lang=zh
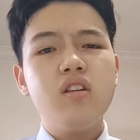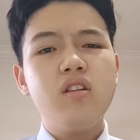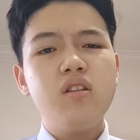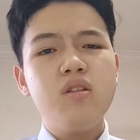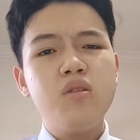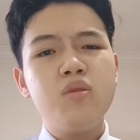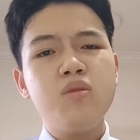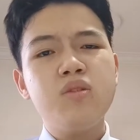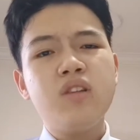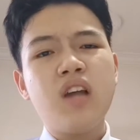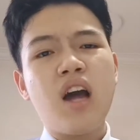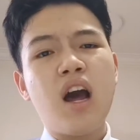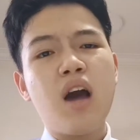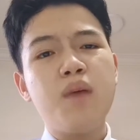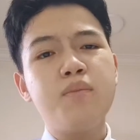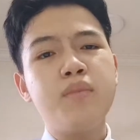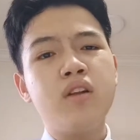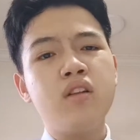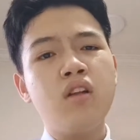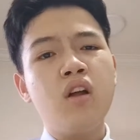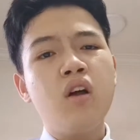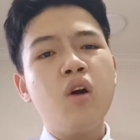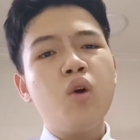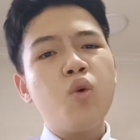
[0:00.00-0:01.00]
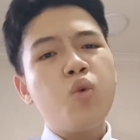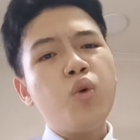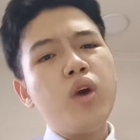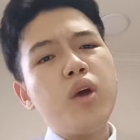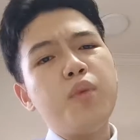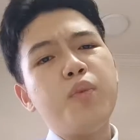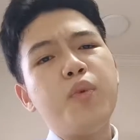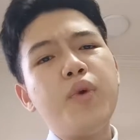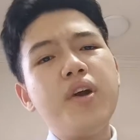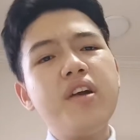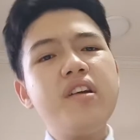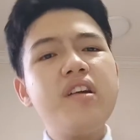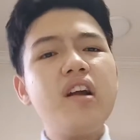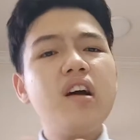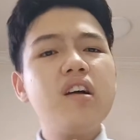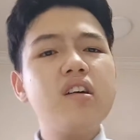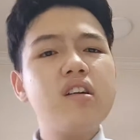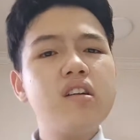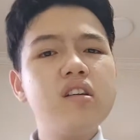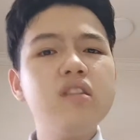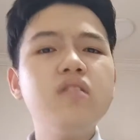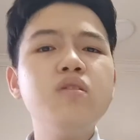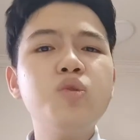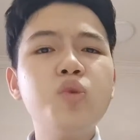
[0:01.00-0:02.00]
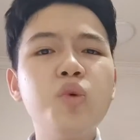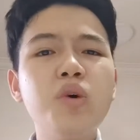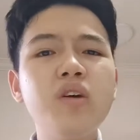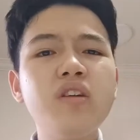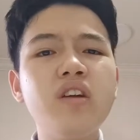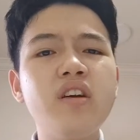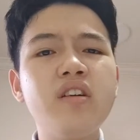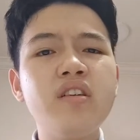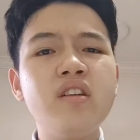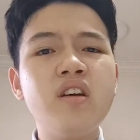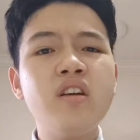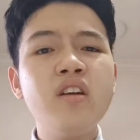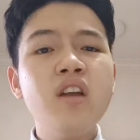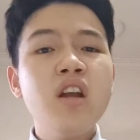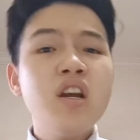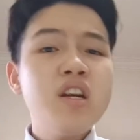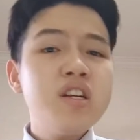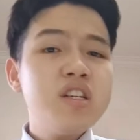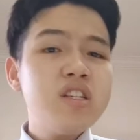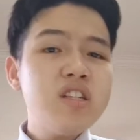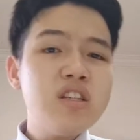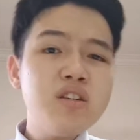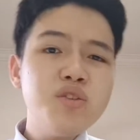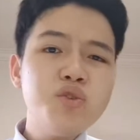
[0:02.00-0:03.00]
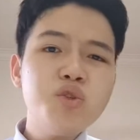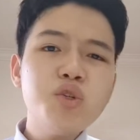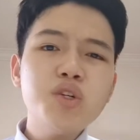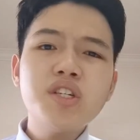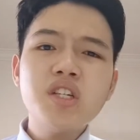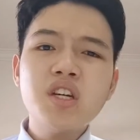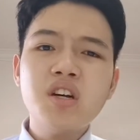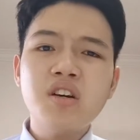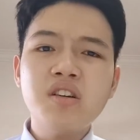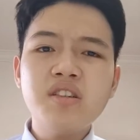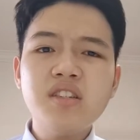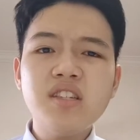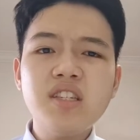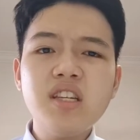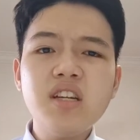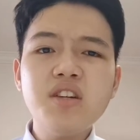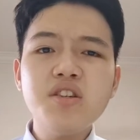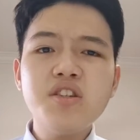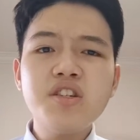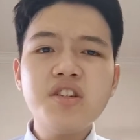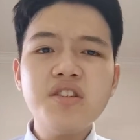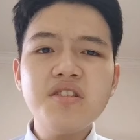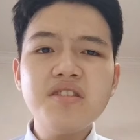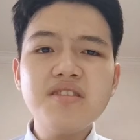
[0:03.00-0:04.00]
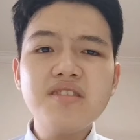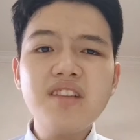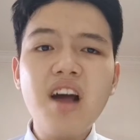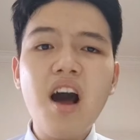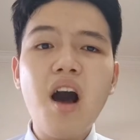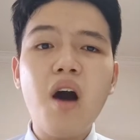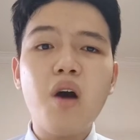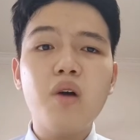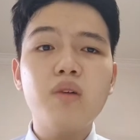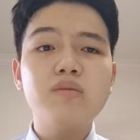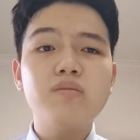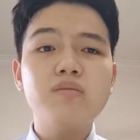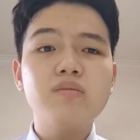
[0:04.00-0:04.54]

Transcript: 由他们会不会让更多的人失去诚信之道？